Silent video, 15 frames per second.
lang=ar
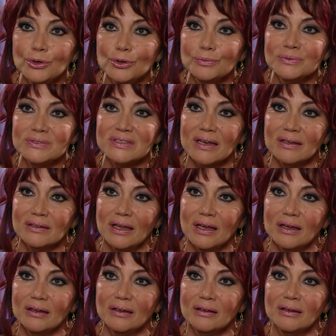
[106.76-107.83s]
لا تتركي البيت
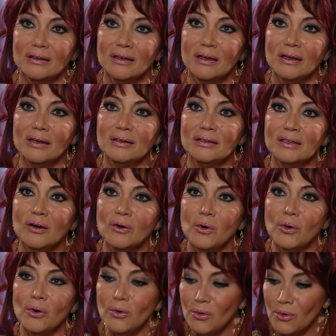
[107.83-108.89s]
وتفضحينا
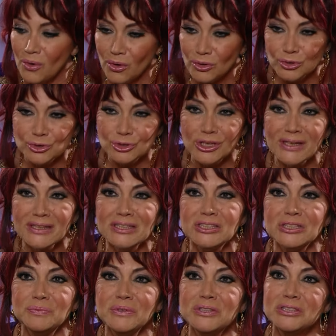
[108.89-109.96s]
ما
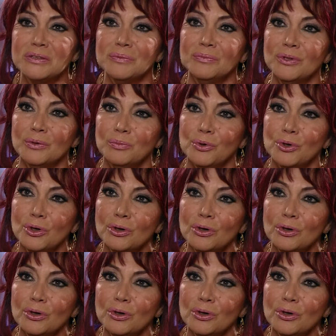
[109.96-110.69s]
في شي مستاهل